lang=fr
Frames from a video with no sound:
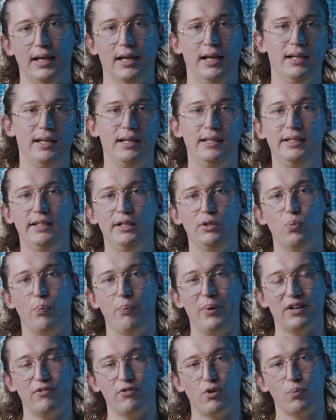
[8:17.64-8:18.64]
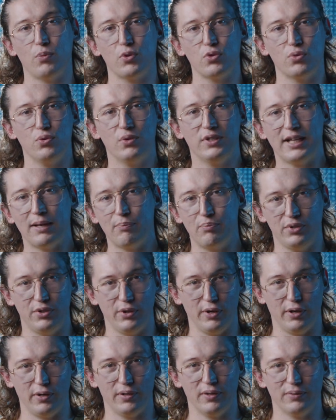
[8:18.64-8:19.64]
elle est liée aux performances du
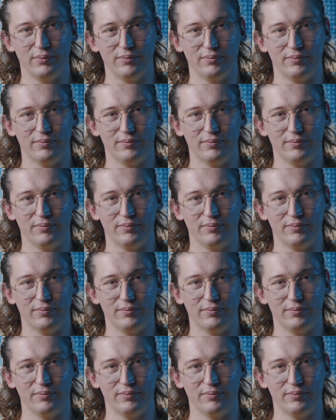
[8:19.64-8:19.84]
capteur.